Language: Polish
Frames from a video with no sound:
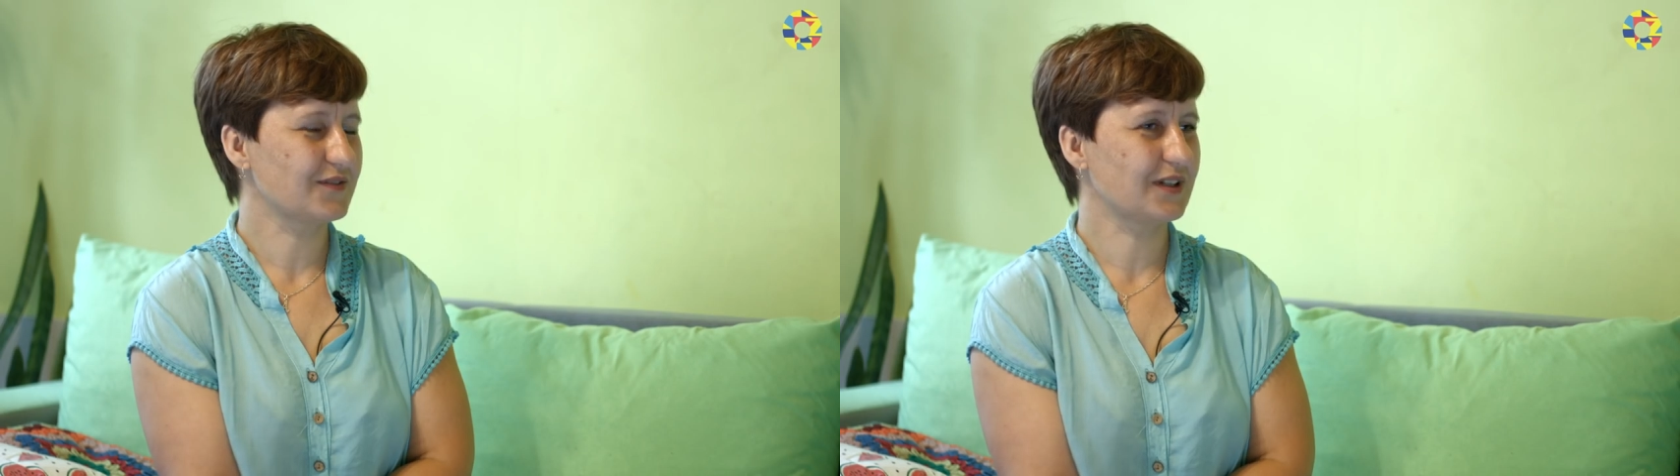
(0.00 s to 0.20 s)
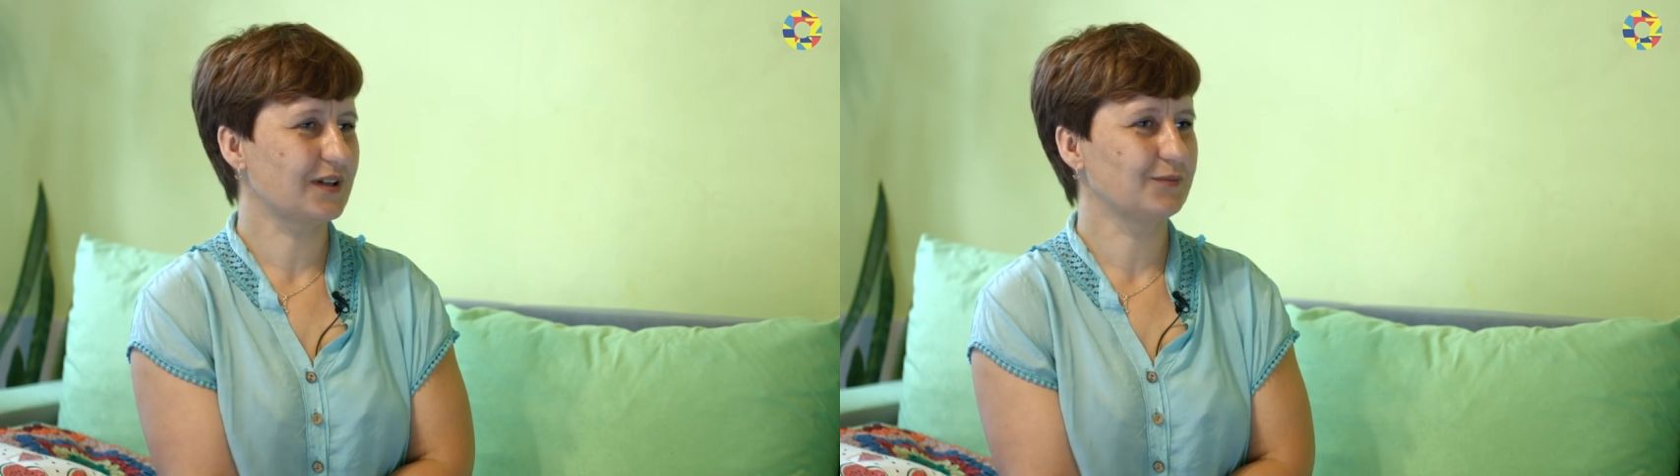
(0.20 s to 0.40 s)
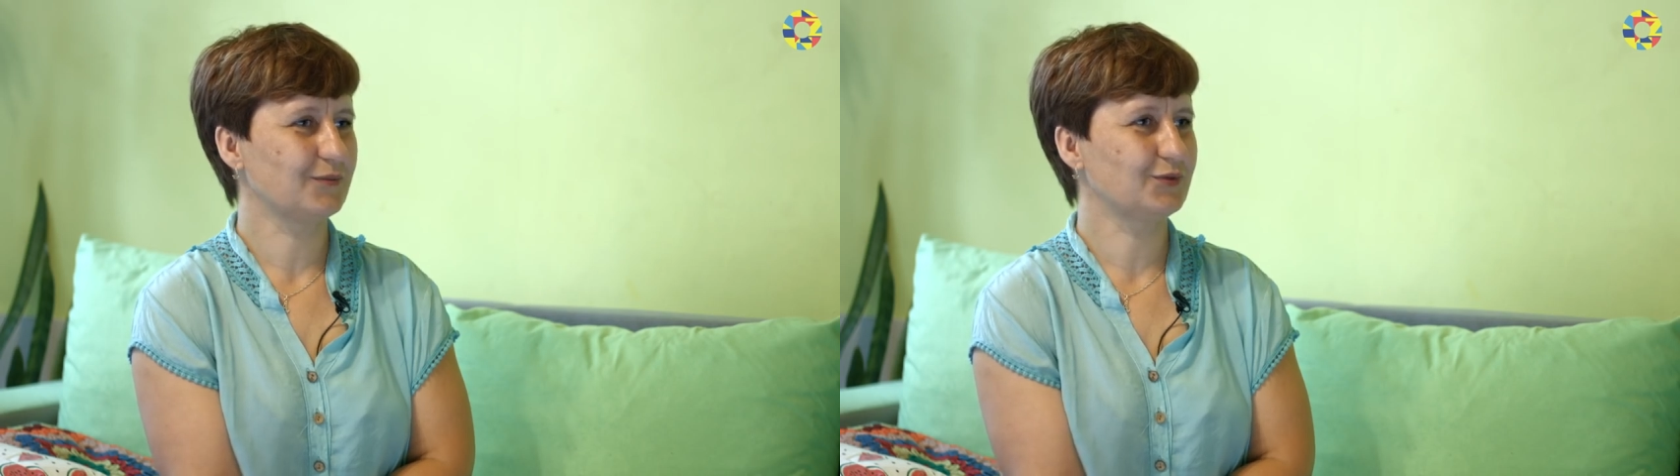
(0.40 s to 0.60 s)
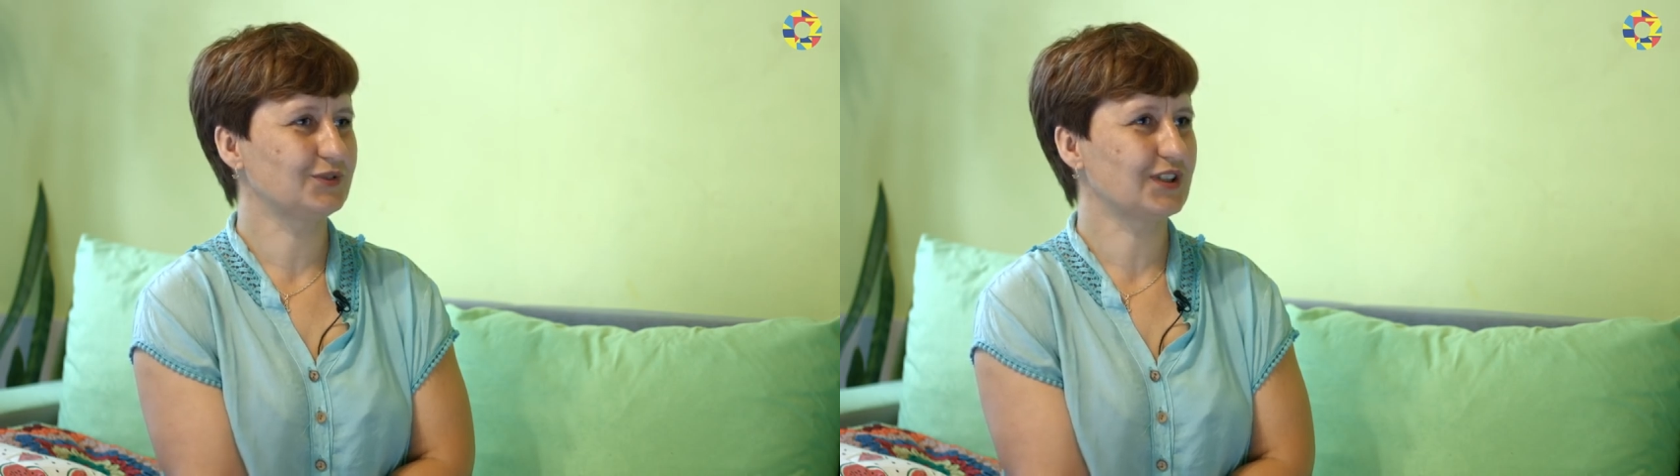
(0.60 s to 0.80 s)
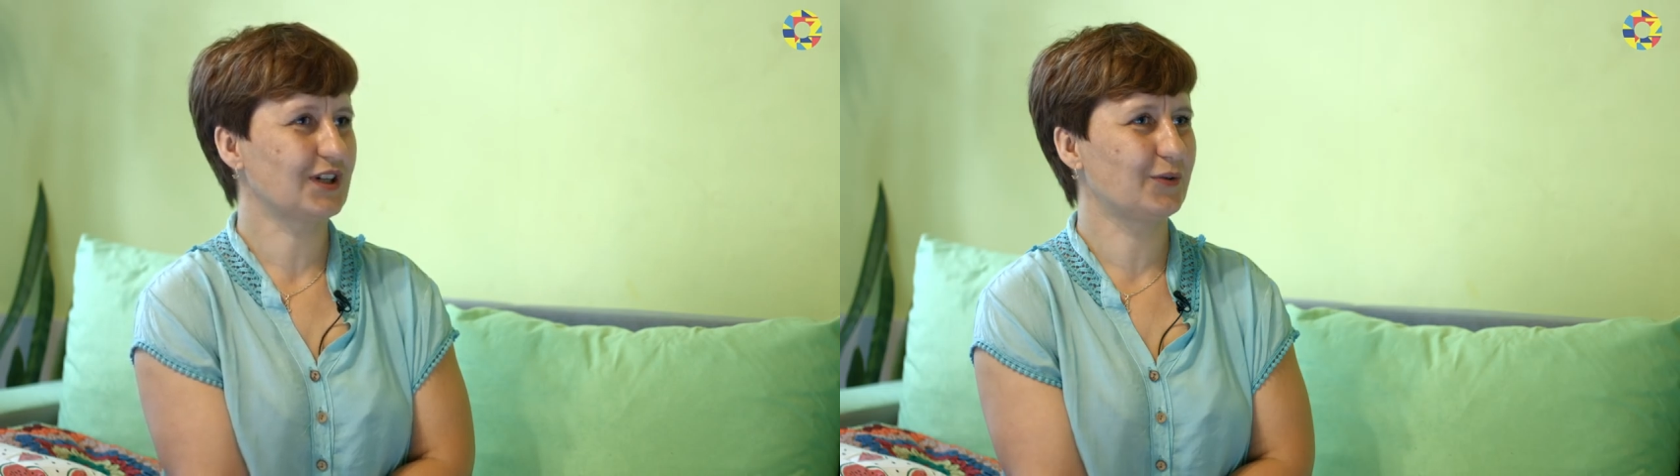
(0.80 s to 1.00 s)
wzięłam
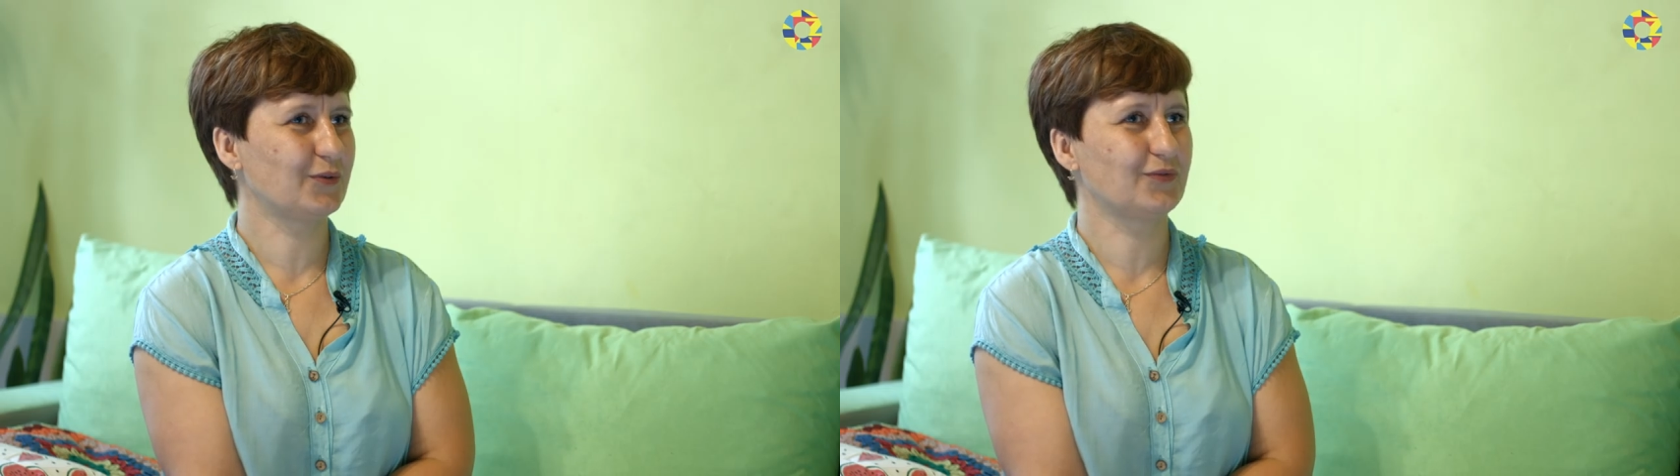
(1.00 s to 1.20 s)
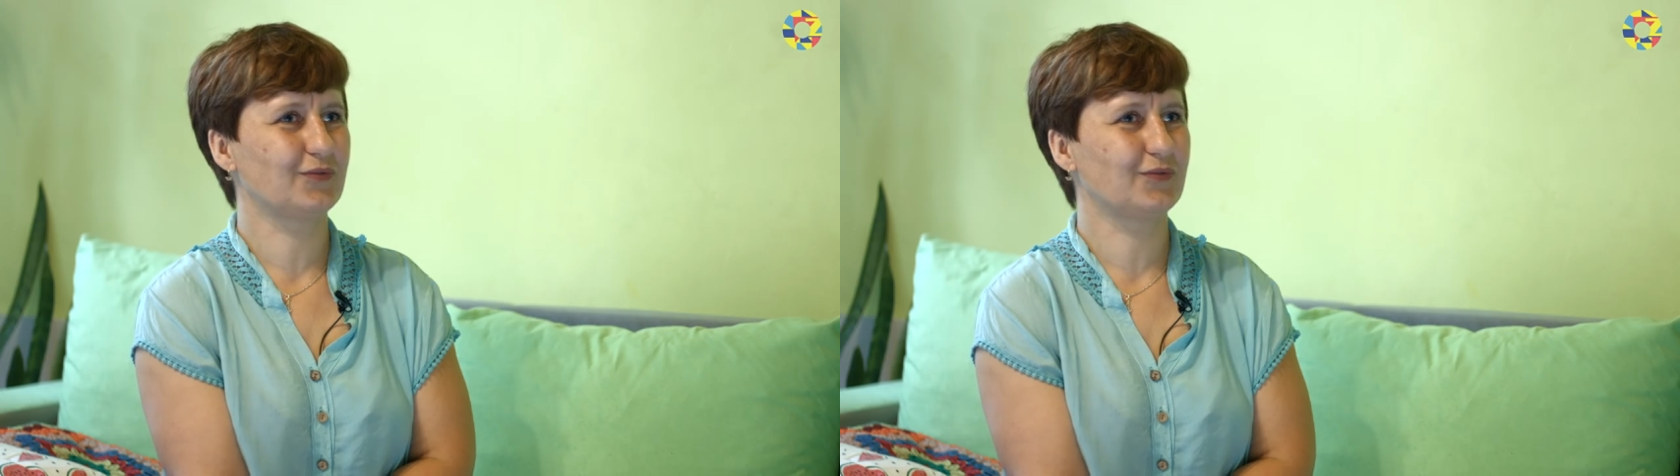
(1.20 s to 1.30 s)
udział